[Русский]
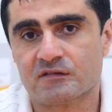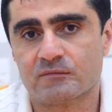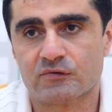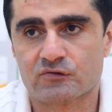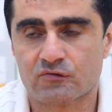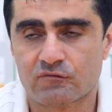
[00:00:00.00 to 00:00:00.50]
там
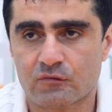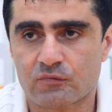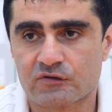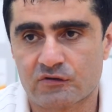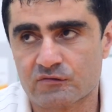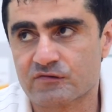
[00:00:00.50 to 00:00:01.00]
пошел в
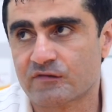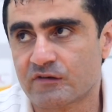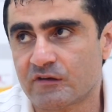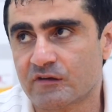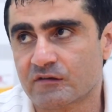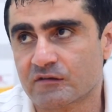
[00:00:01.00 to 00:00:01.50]
обрыв, нанес
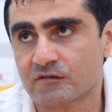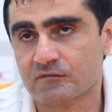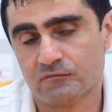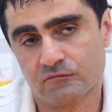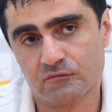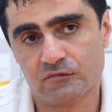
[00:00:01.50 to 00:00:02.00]
фалили.
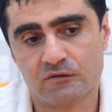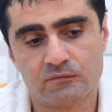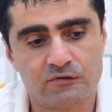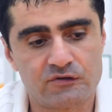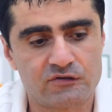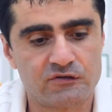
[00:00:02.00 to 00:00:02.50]
Ну, как
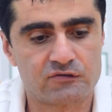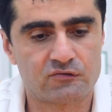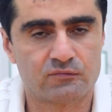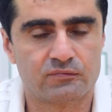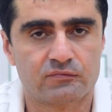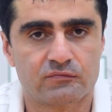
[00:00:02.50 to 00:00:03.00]
бы решили, что
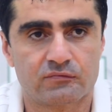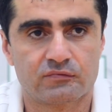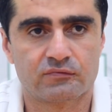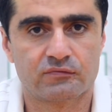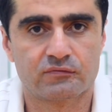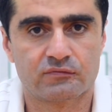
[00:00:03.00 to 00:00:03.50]

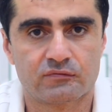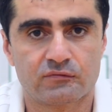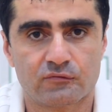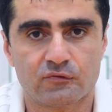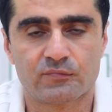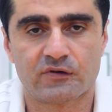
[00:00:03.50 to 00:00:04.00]

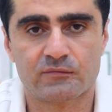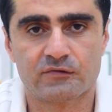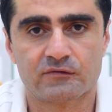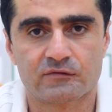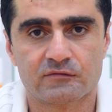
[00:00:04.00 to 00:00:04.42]
он пробил.